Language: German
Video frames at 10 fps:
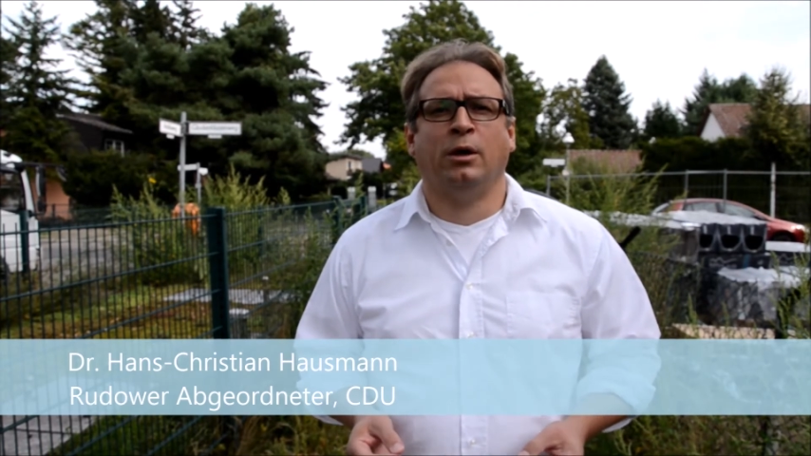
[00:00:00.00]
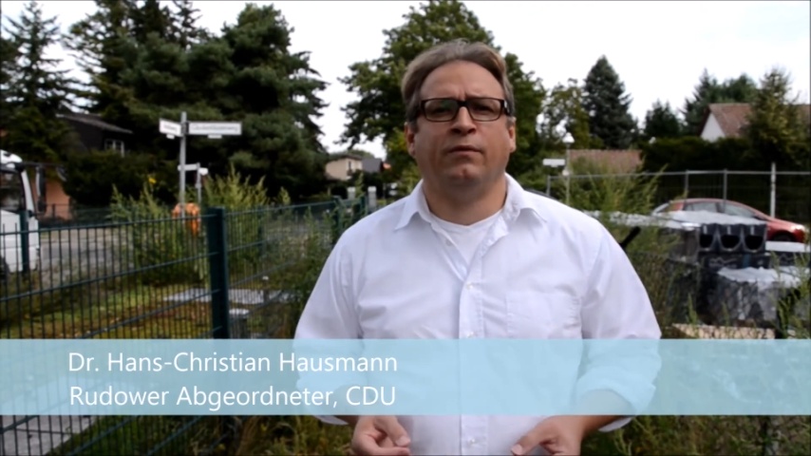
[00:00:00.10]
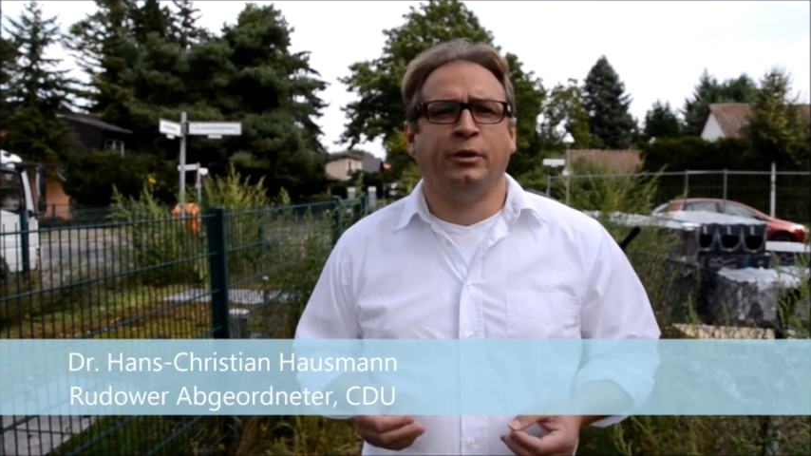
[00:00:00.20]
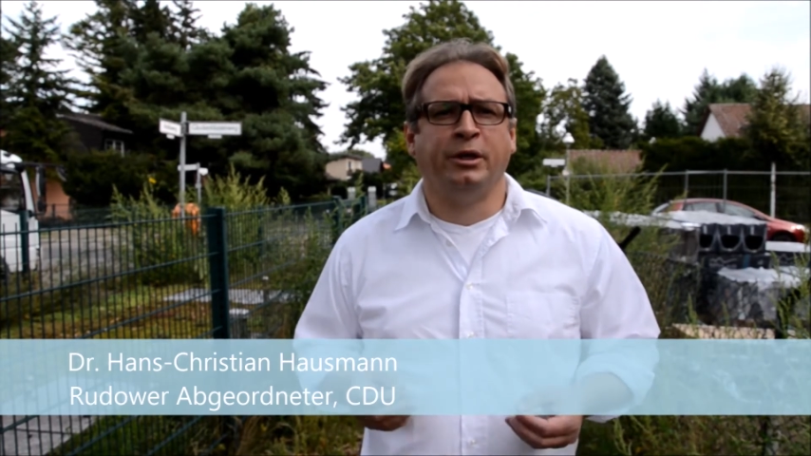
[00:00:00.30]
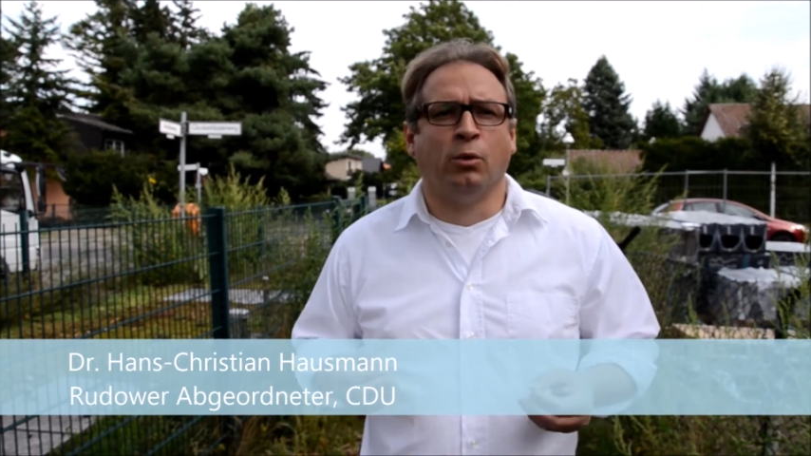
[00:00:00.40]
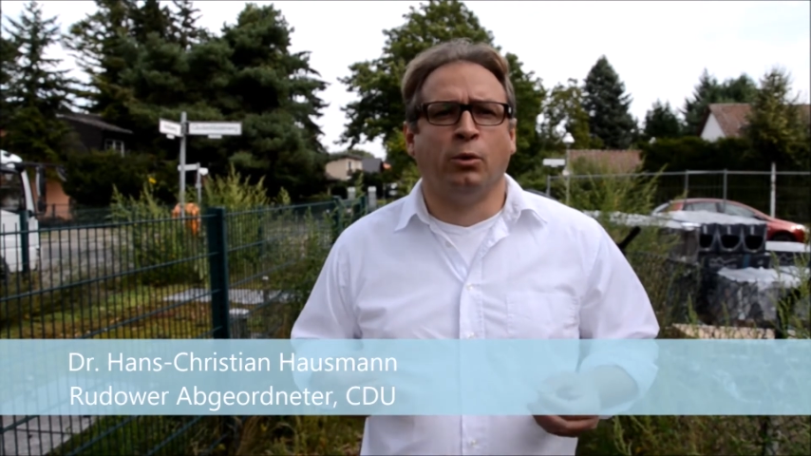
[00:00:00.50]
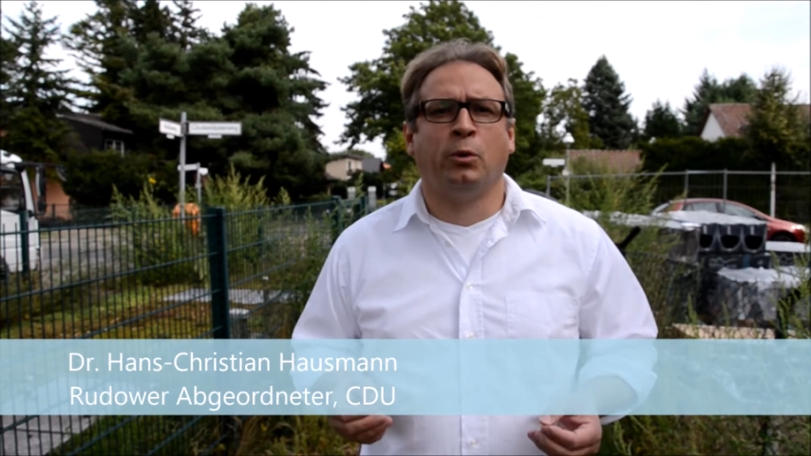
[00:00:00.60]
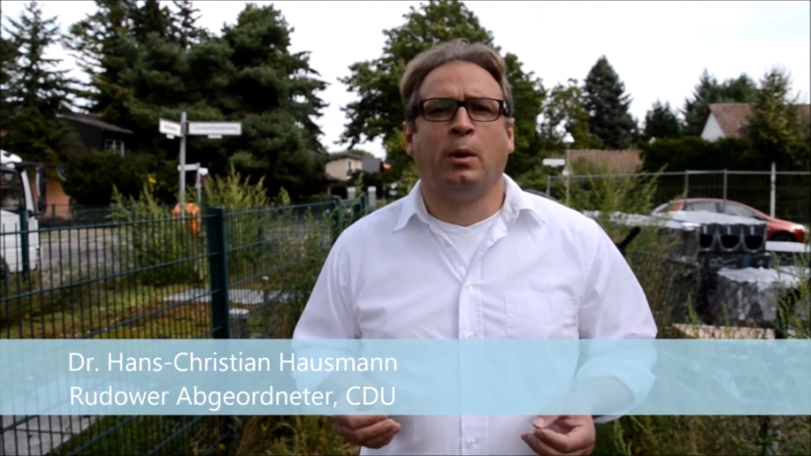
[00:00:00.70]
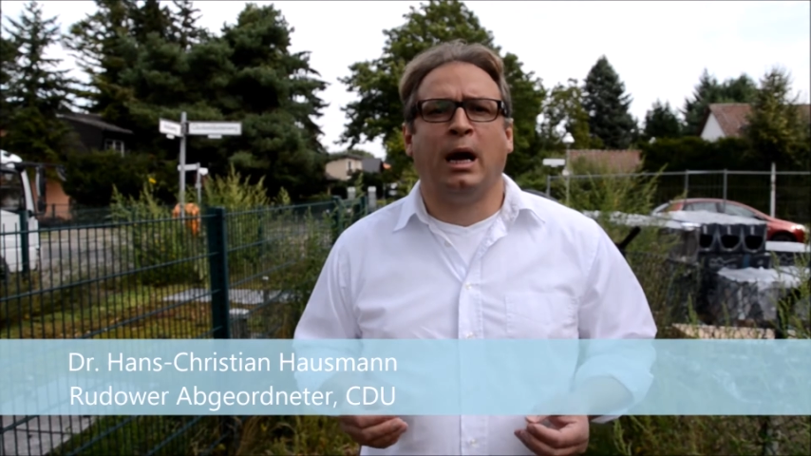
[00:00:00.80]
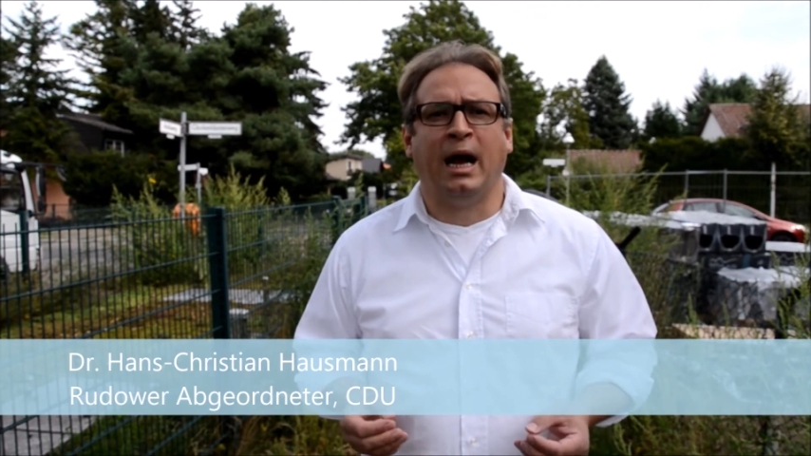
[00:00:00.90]
für die
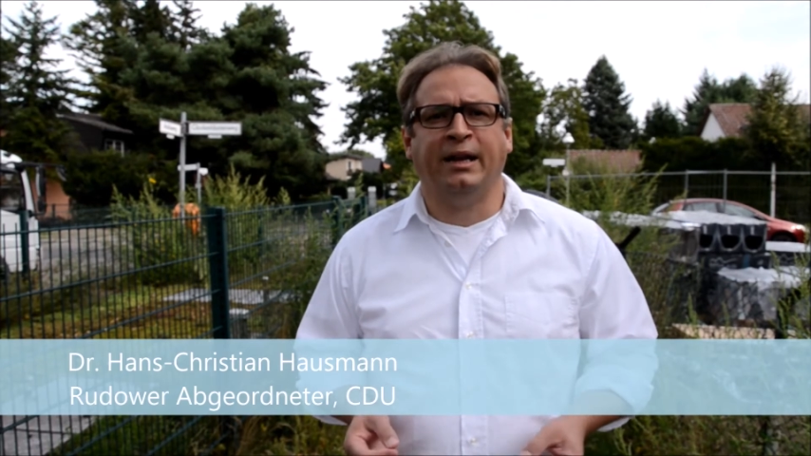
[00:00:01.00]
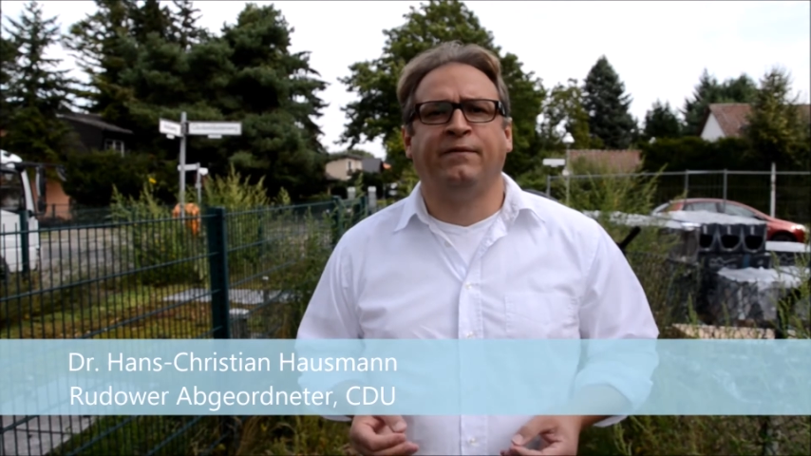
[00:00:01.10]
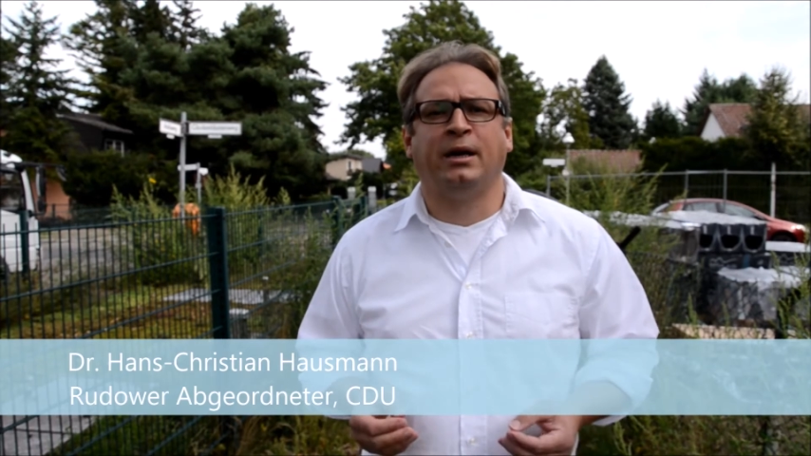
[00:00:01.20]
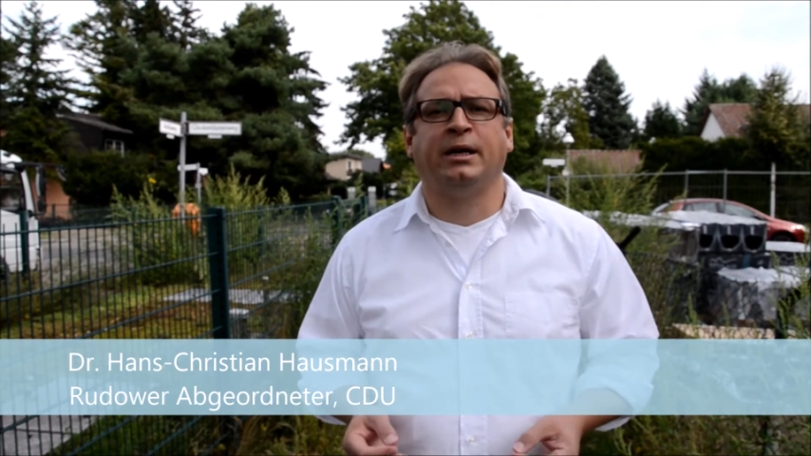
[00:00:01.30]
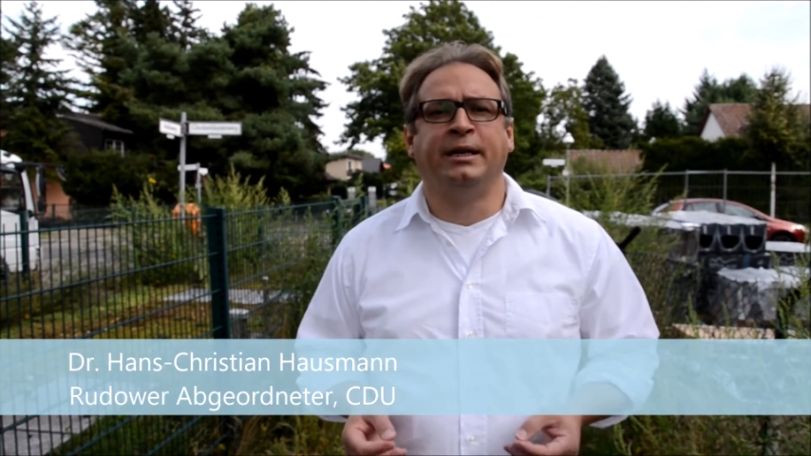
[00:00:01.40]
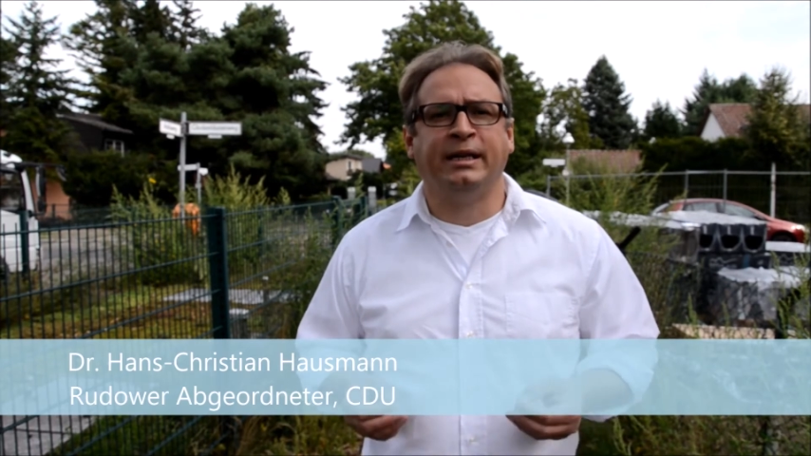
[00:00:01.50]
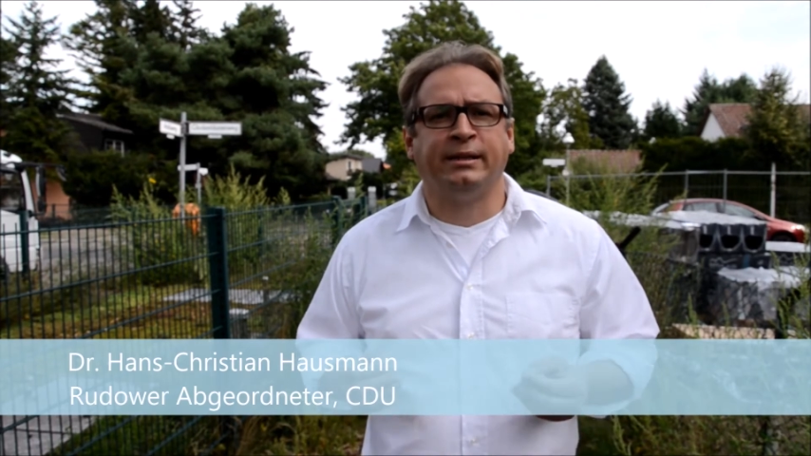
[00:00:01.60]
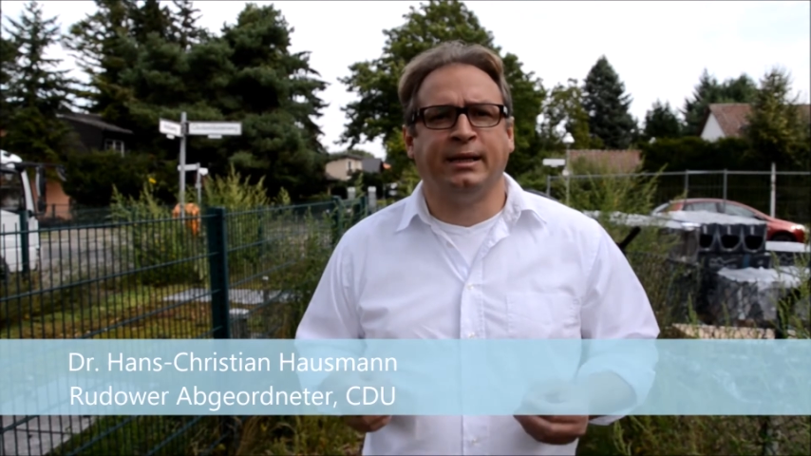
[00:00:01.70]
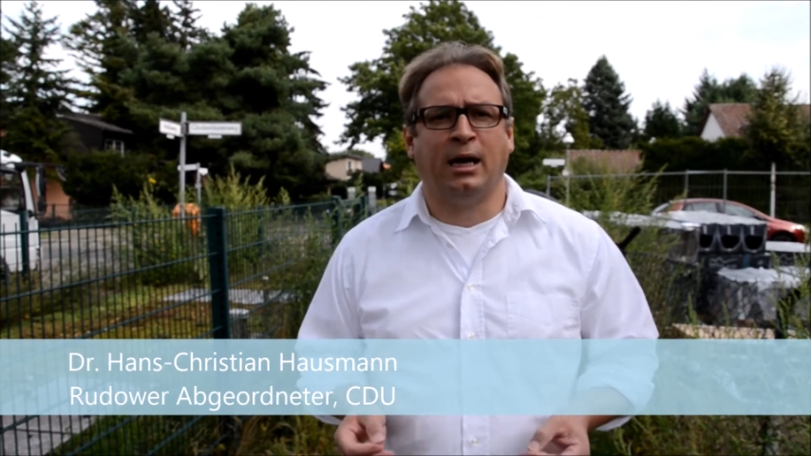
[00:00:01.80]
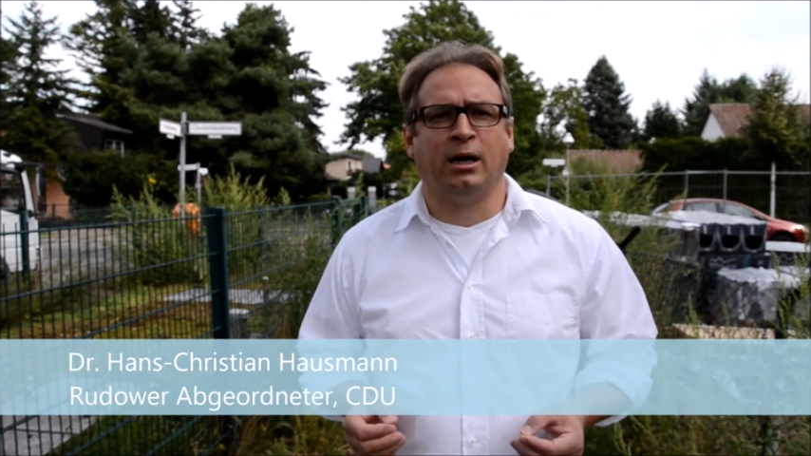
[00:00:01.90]
Rudower einfach nicht
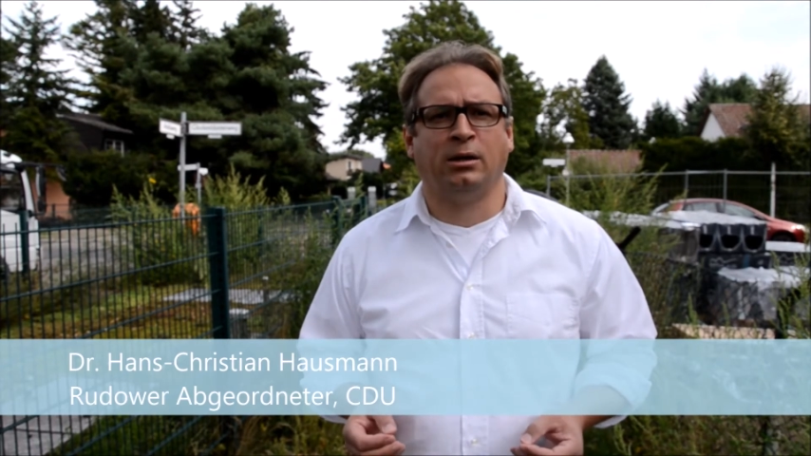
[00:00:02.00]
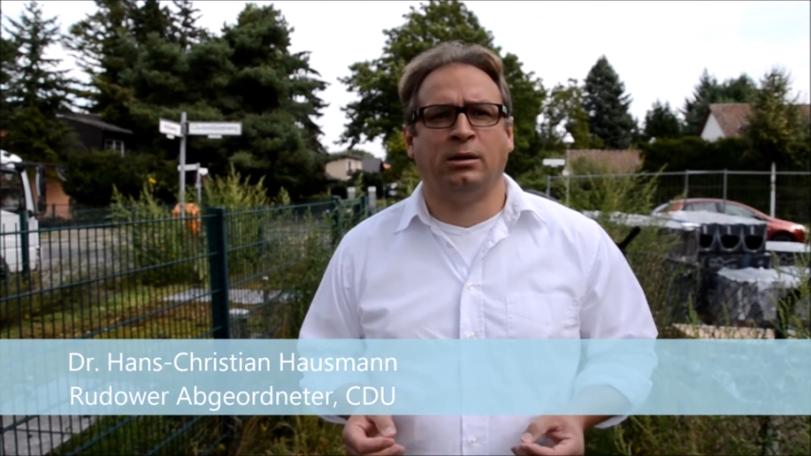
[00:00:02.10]
nach.